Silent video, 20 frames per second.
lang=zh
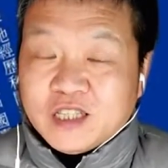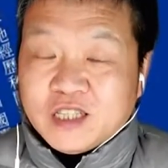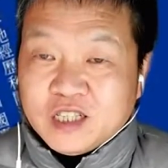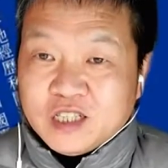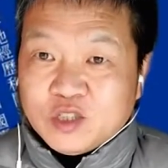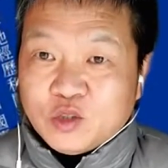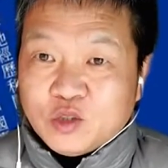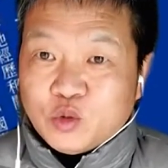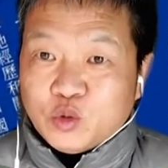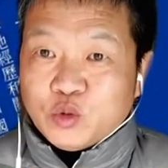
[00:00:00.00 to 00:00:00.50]

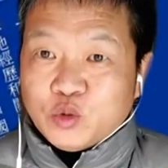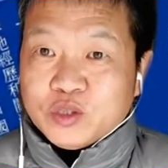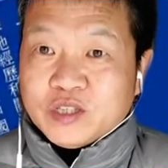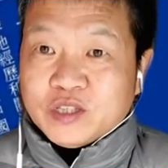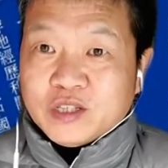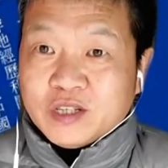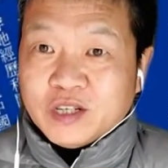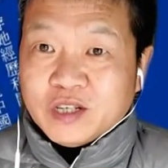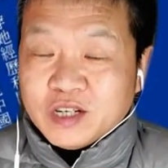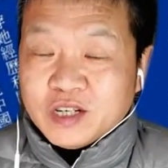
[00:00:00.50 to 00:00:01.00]
地区
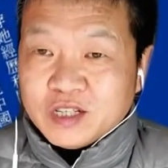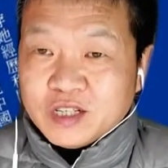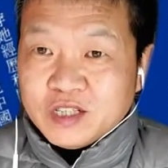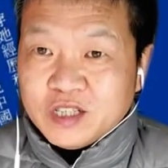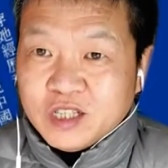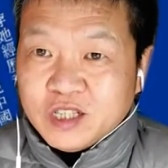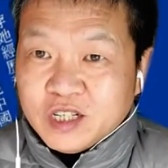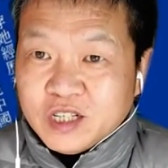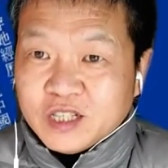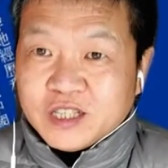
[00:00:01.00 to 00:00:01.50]
的
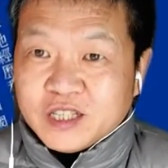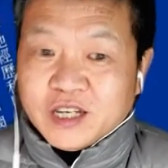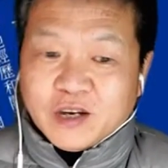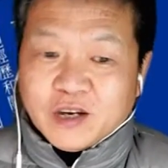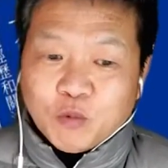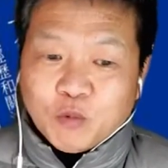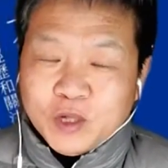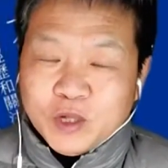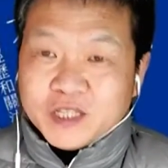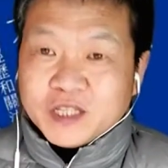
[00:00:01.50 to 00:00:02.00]
热
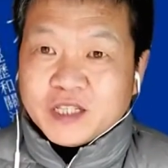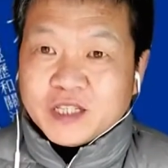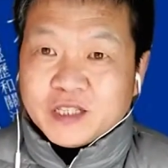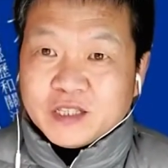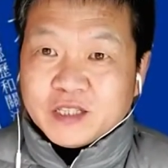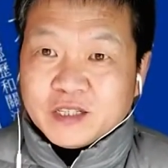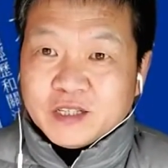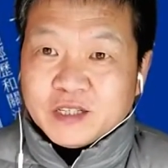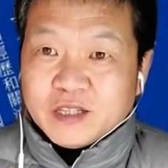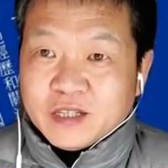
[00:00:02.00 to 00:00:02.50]
点问
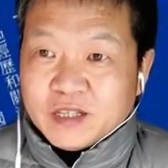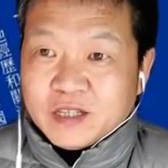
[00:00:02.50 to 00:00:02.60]
题